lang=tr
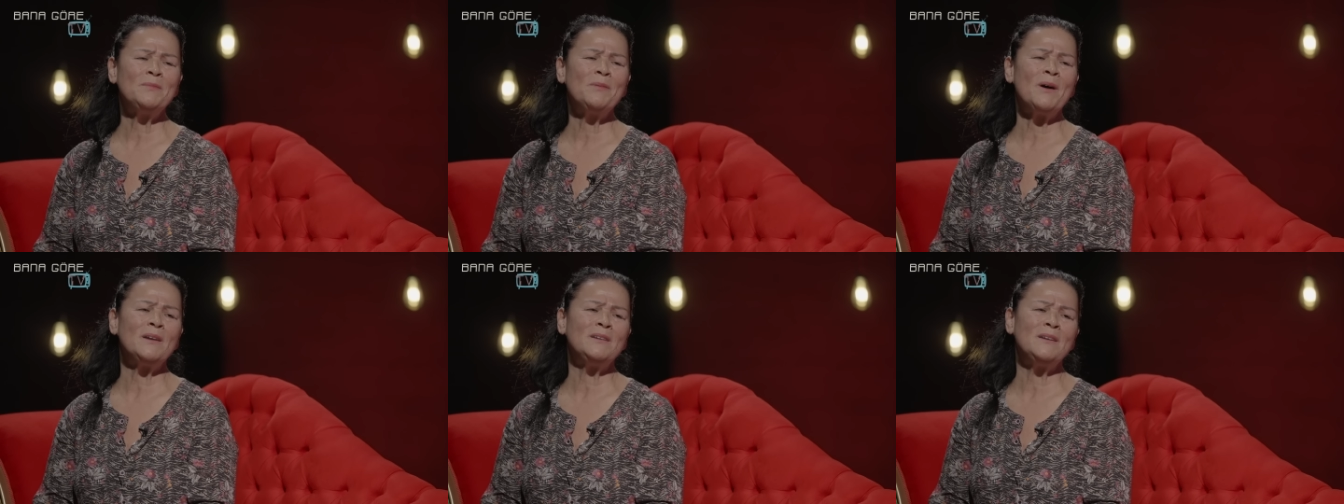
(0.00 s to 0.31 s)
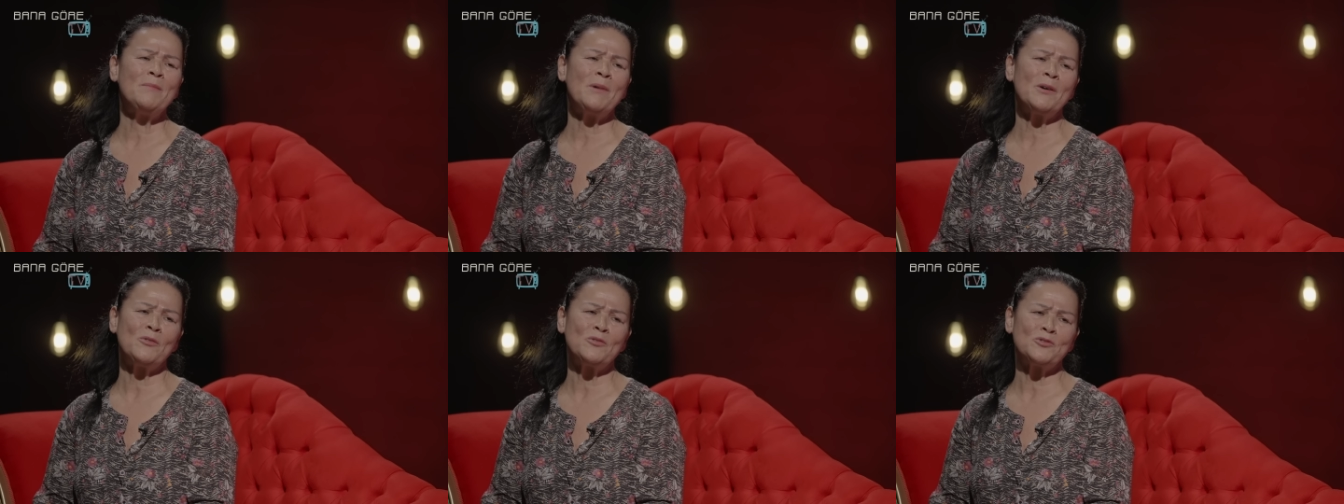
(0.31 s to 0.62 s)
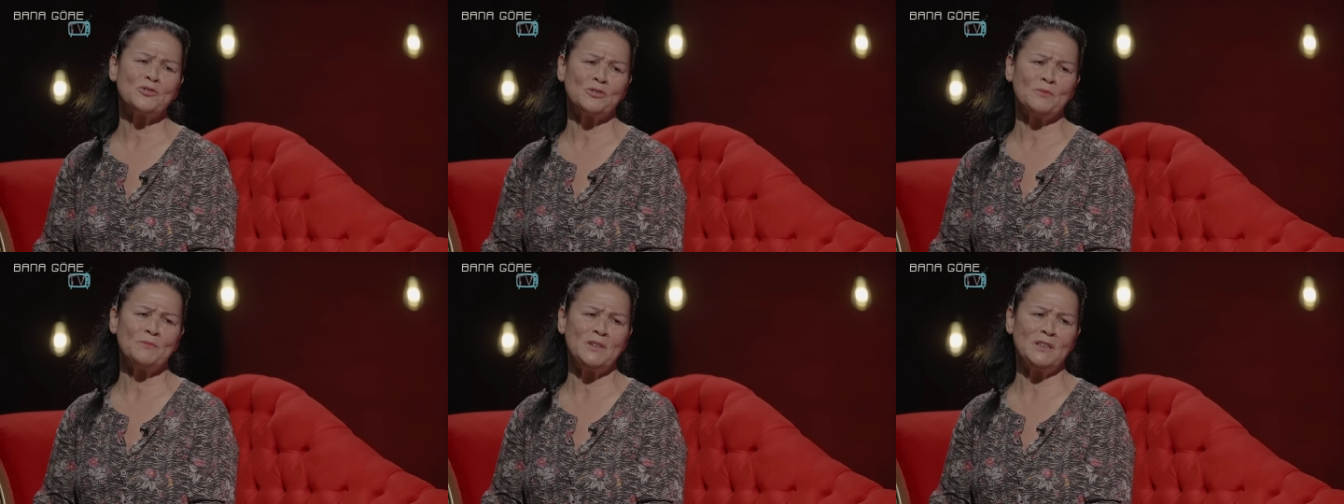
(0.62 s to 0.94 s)
gibi anneme
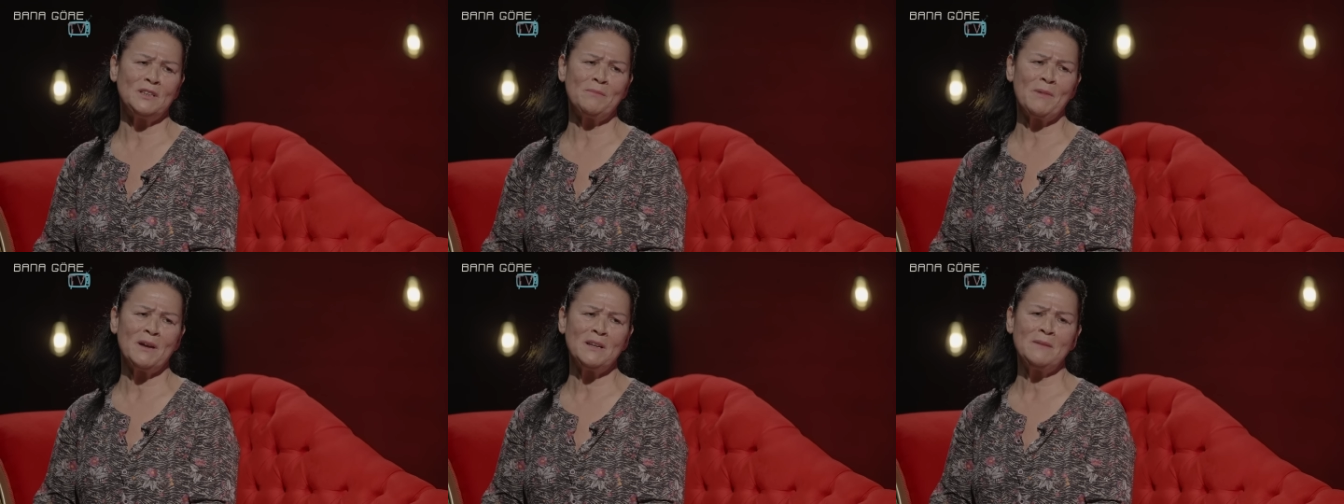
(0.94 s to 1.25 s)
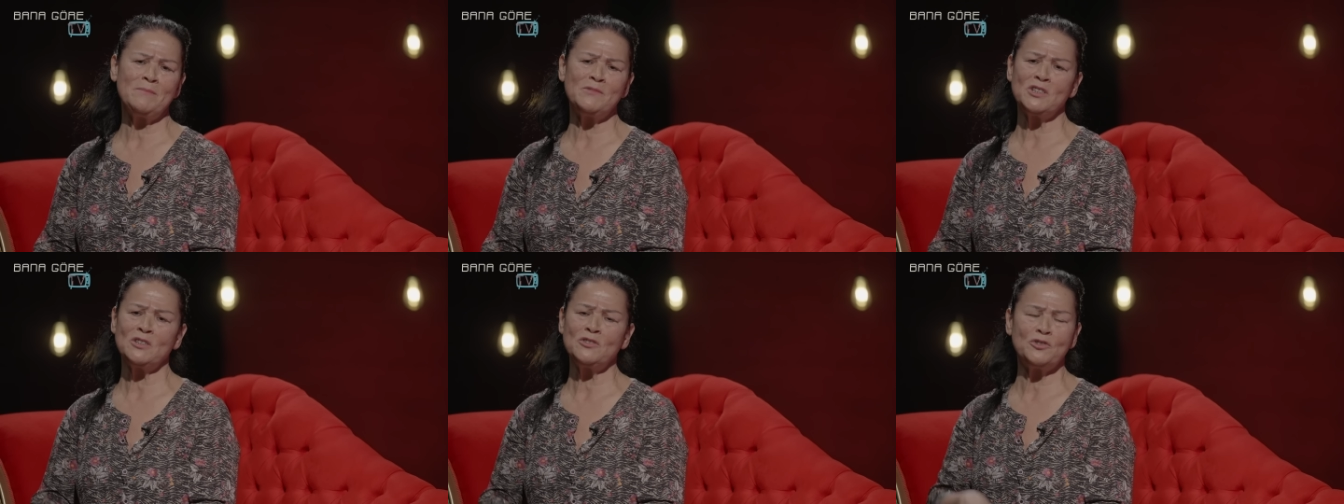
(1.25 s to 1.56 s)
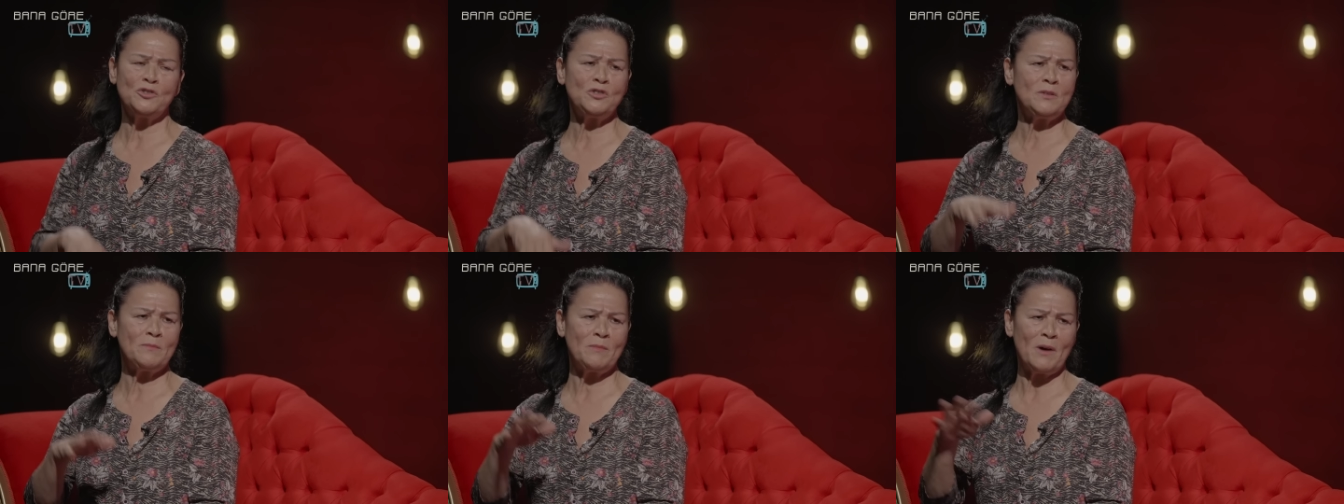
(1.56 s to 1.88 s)
koştum gittim. Annem
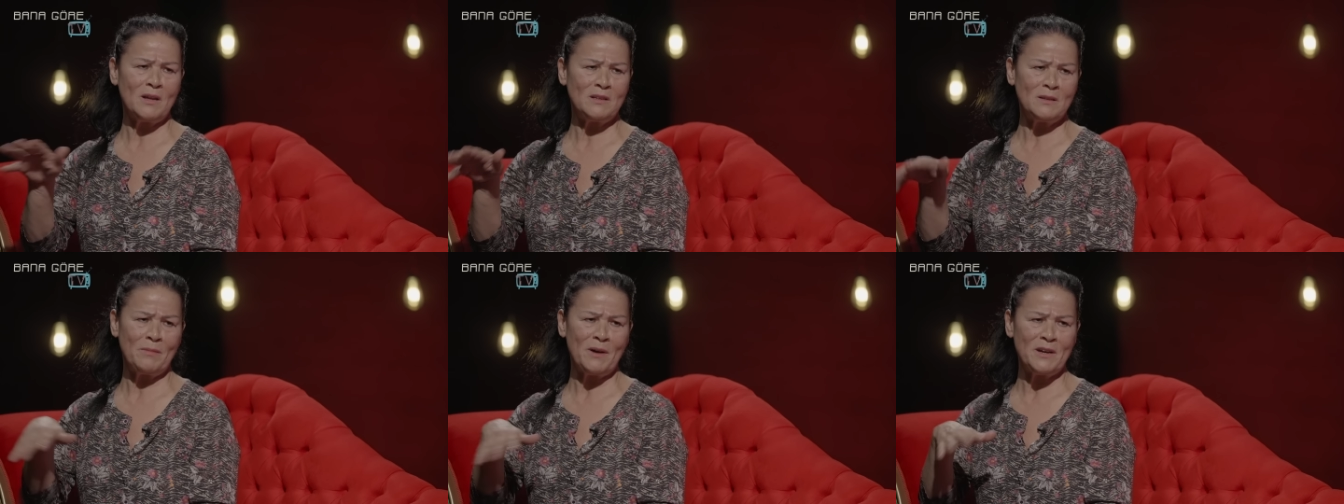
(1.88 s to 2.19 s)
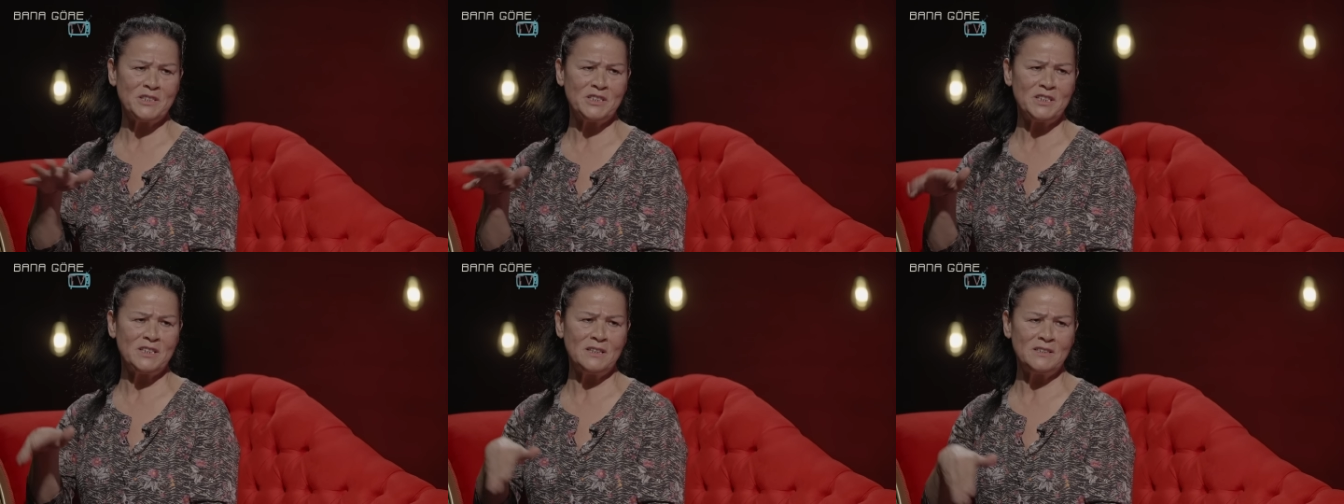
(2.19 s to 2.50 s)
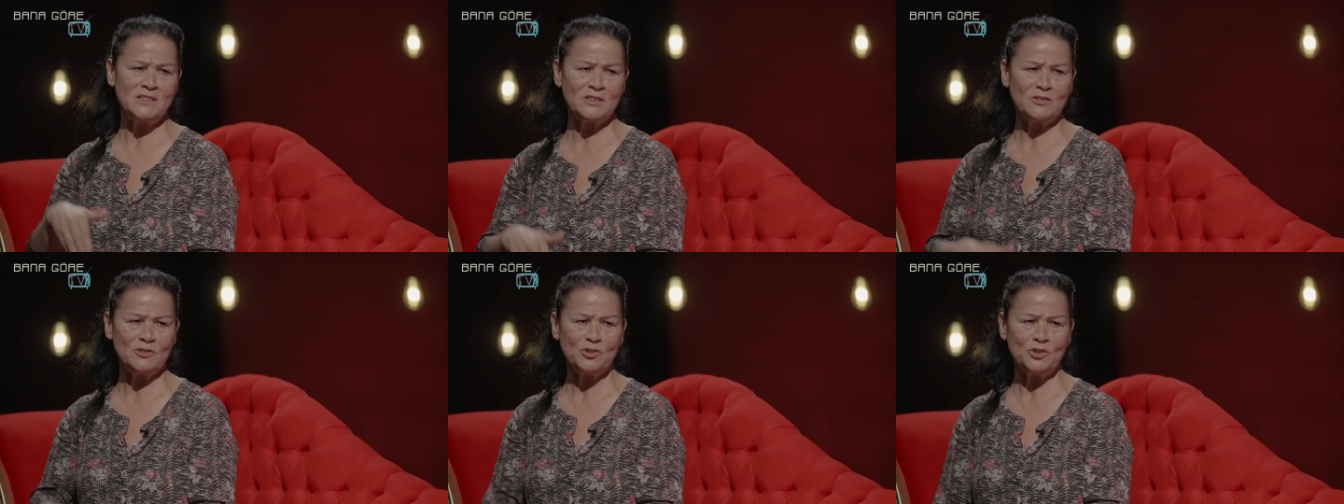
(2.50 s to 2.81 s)
çalışıyor Bağda Bahçe'de
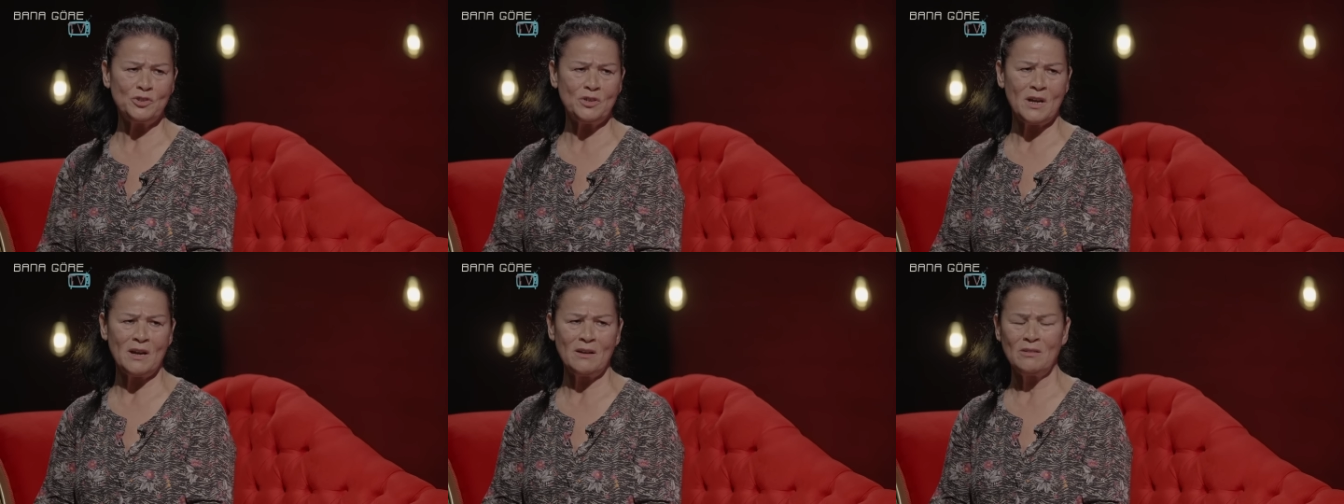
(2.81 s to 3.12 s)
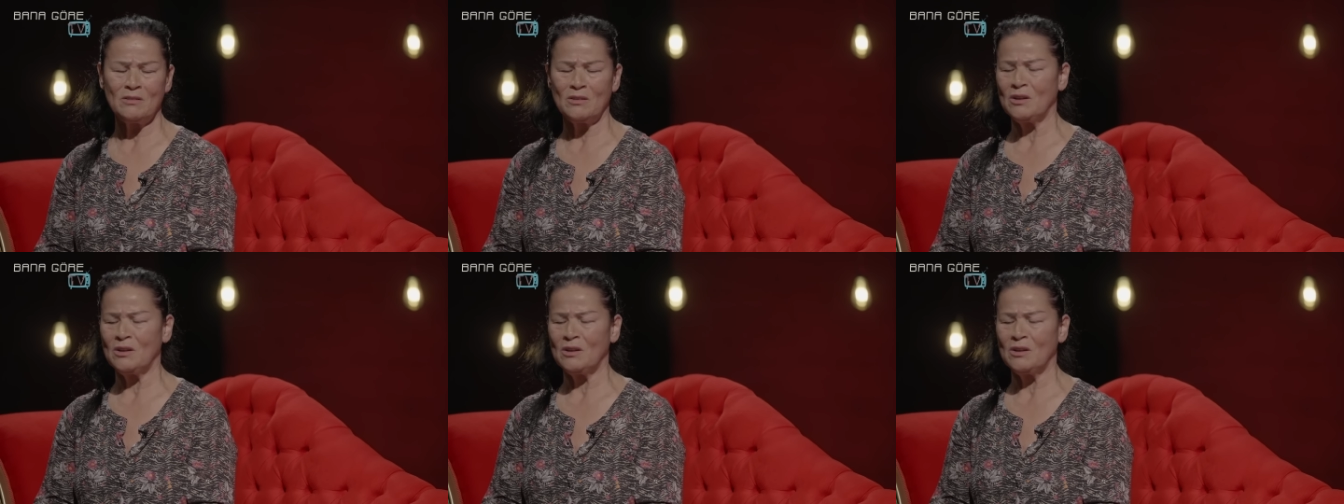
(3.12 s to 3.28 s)
çalışıyor.